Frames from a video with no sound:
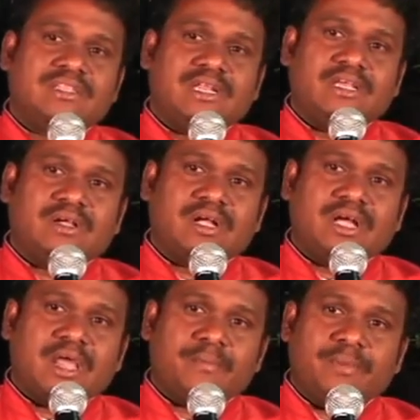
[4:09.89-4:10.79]
తన యొక్క
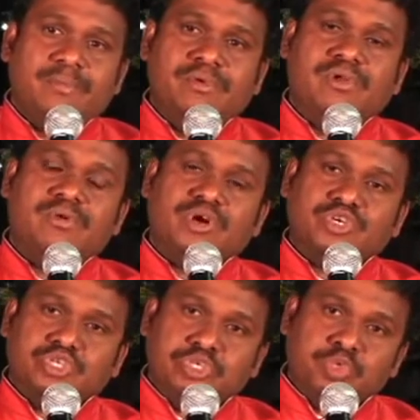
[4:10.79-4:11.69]
గర్భములో
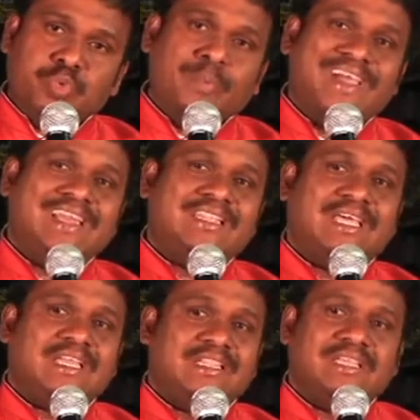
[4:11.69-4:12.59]
ఒక శిశువు
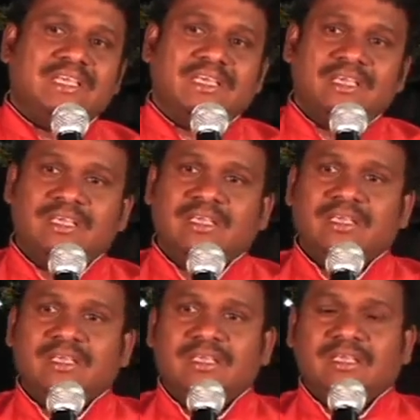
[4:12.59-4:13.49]
బయలుదేరింది
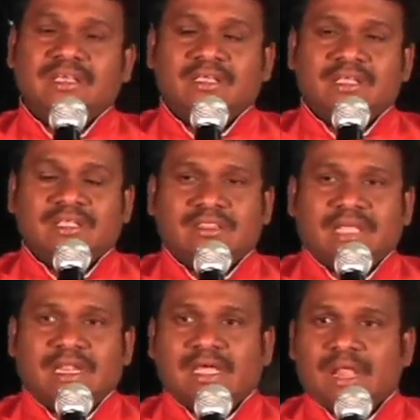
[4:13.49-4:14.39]

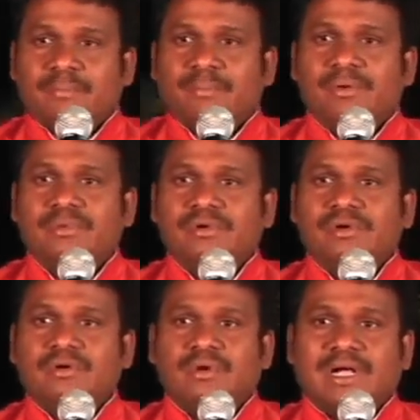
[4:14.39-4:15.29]
తన
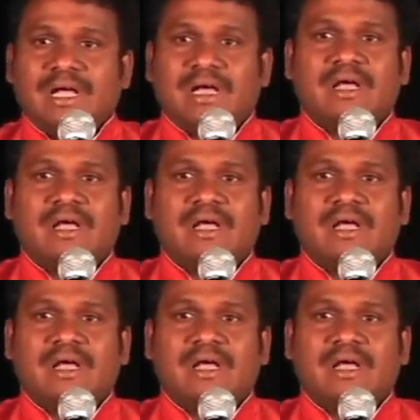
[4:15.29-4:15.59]
గర్భములో ఒక